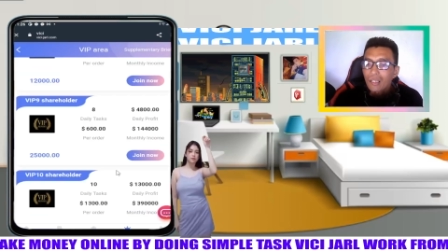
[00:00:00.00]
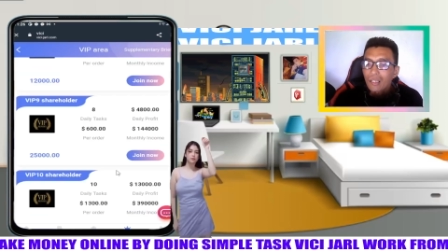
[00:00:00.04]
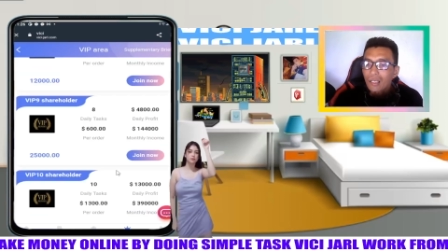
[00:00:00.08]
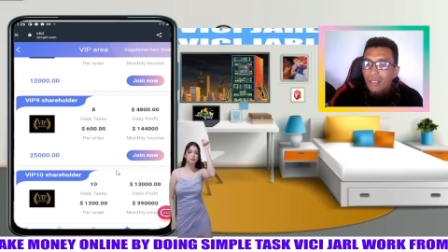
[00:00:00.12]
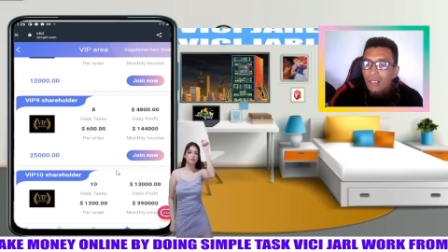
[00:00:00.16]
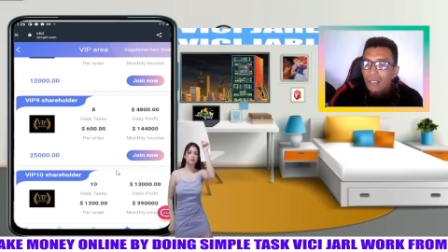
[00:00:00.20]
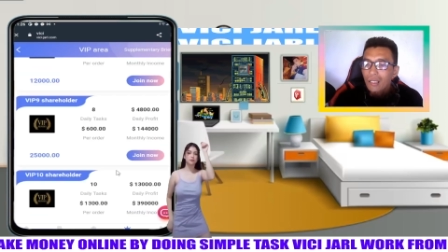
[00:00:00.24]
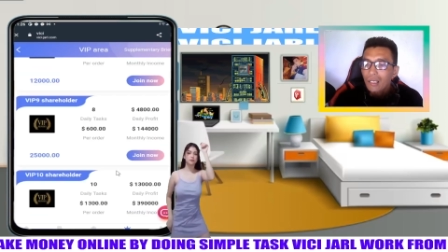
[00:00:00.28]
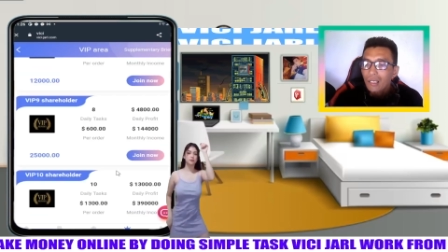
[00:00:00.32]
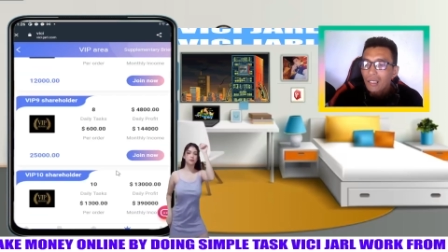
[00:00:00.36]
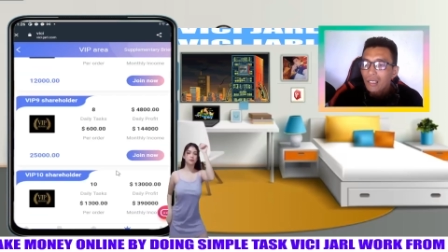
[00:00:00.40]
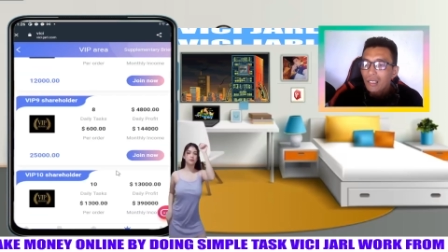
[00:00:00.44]

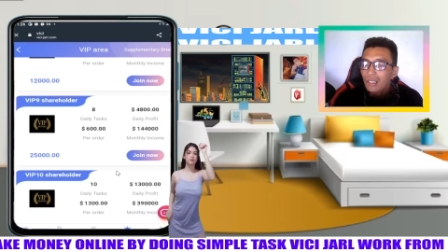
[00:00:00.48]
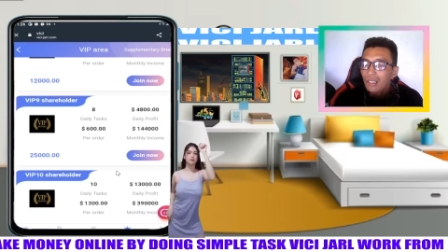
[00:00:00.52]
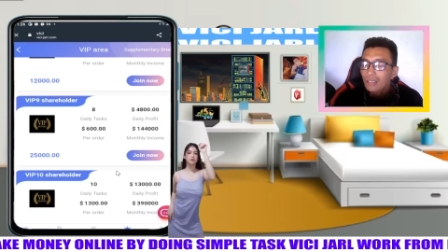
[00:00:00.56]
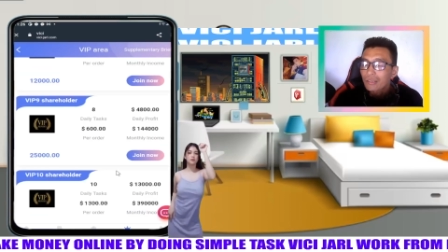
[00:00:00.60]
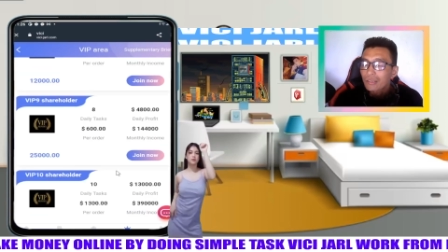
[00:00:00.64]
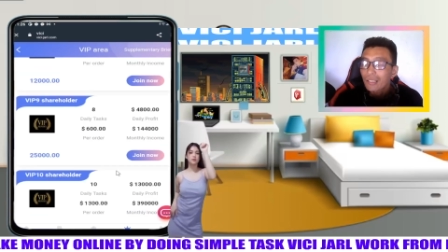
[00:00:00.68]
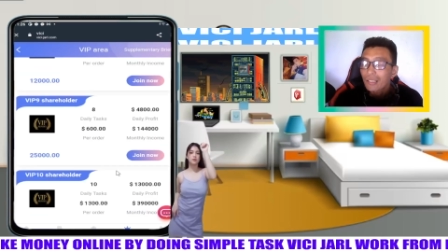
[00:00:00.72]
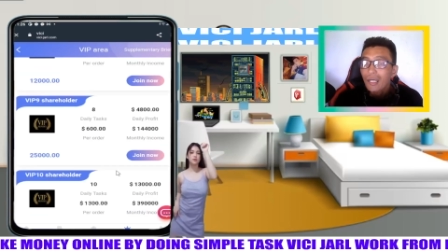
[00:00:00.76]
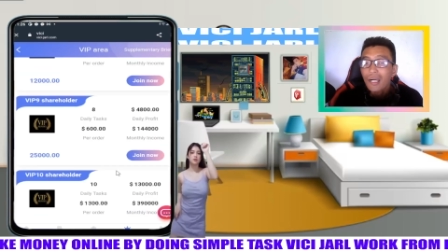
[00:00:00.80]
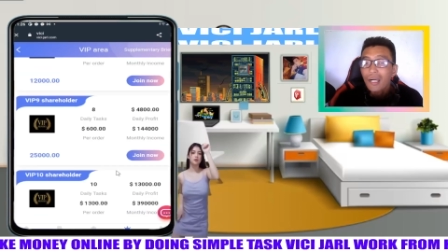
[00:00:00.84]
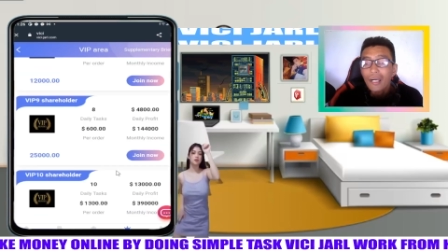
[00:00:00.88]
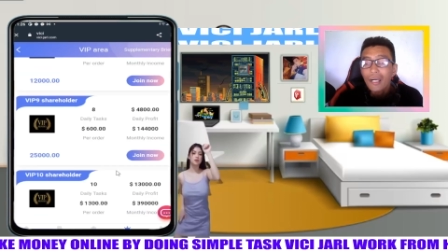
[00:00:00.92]

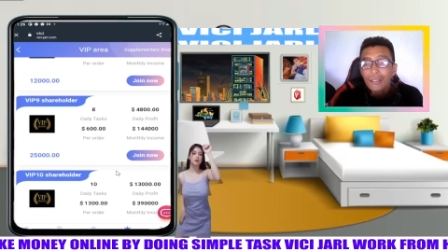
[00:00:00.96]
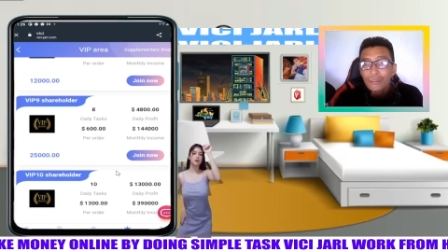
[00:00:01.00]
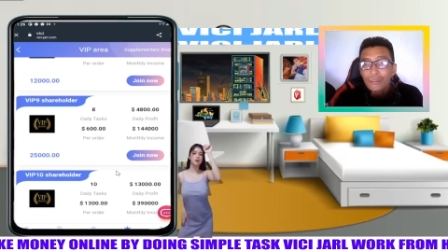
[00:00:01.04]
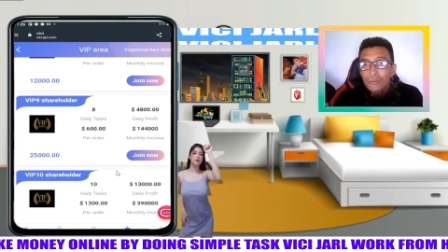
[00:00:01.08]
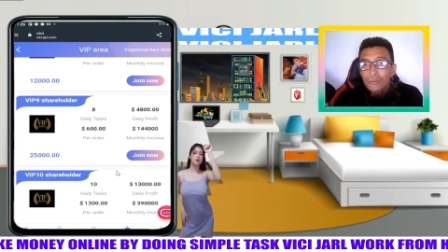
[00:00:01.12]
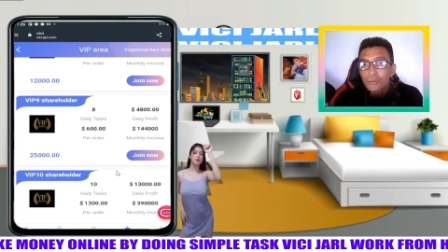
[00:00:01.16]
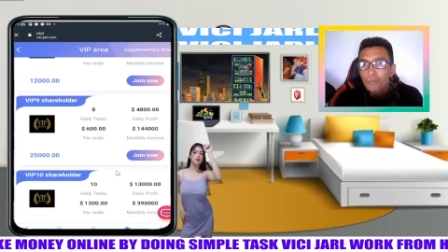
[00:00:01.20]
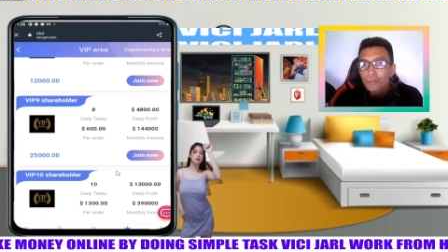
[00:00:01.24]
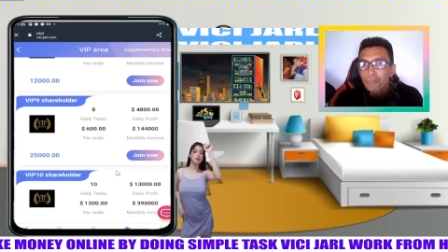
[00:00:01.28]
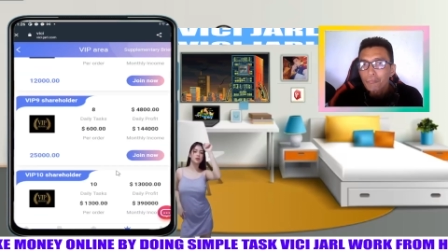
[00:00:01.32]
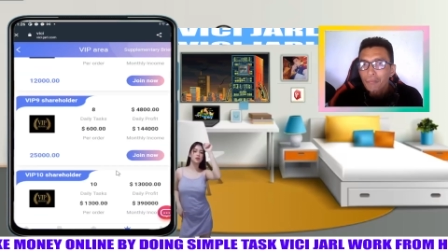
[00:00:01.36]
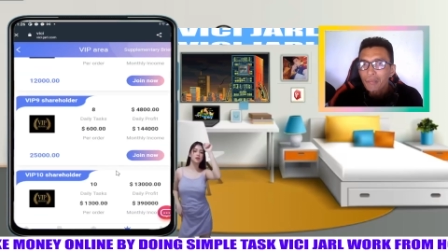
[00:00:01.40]
uh, the
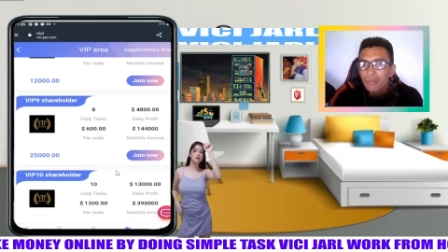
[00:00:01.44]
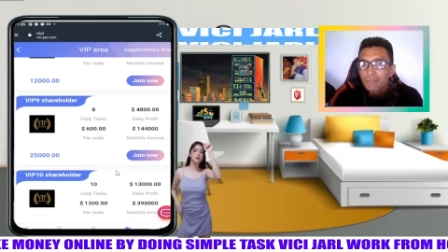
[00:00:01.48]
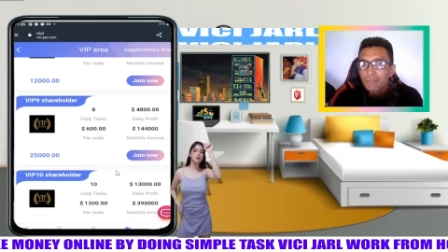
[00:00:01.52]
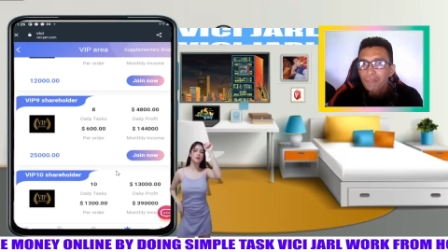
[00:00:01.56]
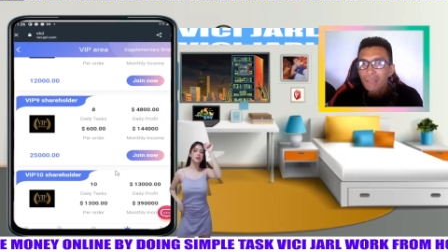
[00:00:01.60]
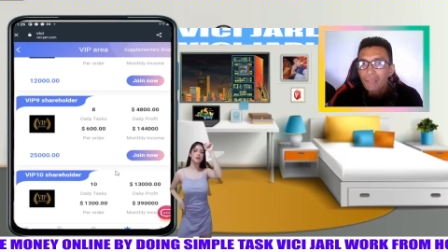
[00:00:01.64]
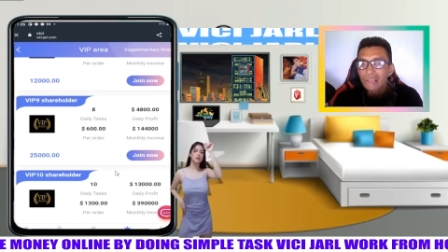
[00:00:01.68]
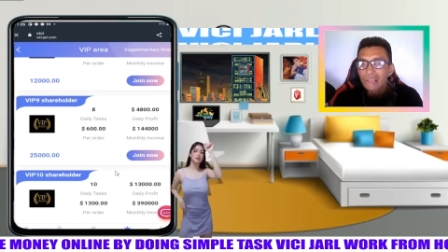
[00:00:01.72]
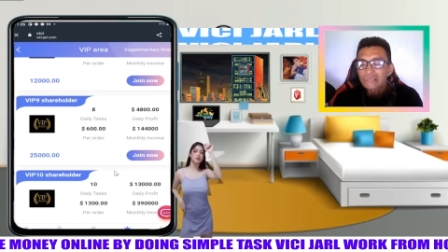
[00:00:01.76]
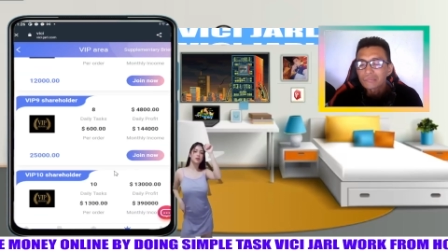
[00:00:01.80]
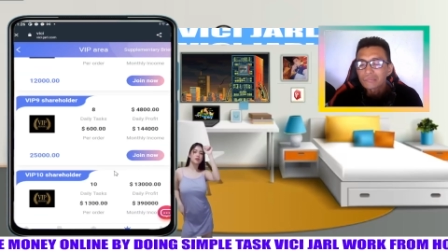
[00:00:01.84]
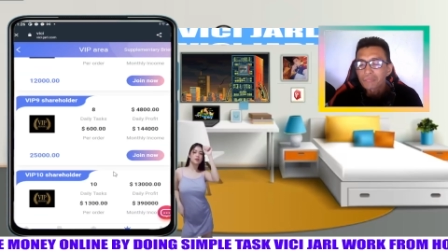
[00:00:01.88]
higher of
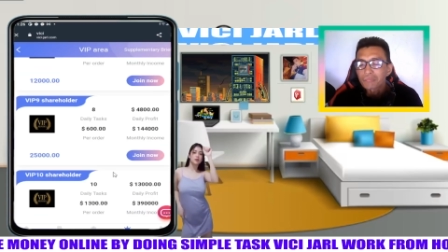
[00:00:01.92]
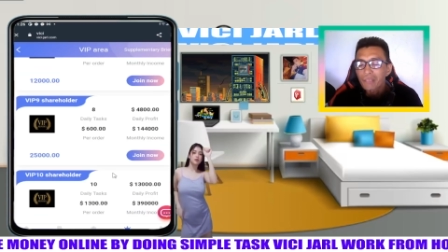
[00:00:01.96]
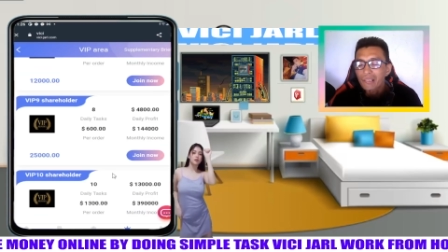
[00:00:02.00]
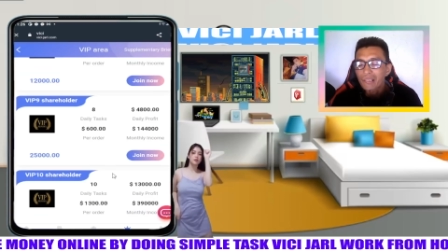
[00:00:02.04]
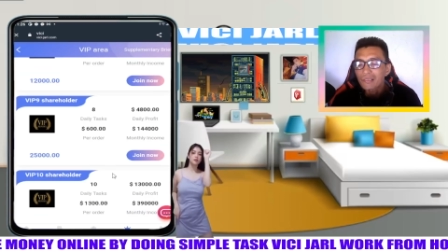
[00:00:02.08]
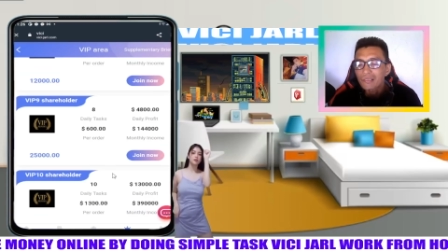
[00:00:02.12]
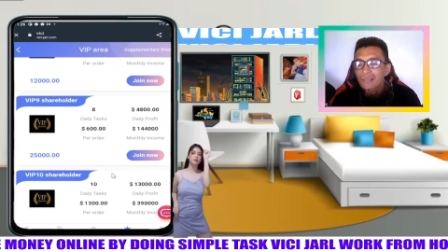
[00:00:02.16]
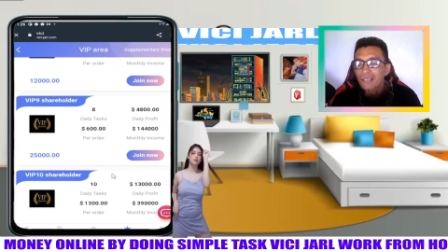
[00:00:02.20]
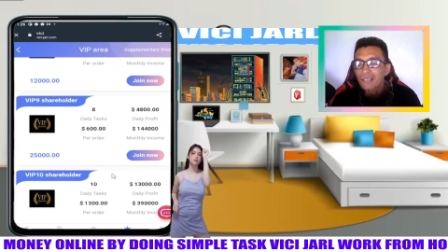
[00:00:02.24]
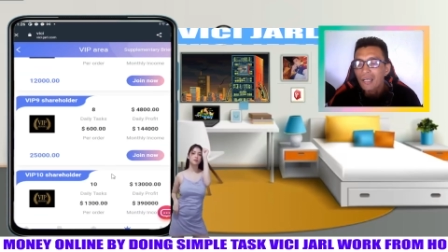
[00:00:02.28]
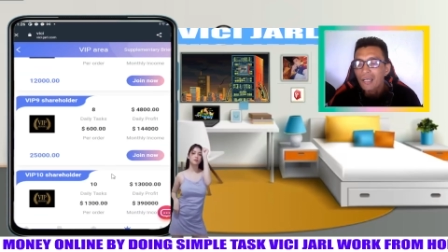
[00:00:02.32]
investment,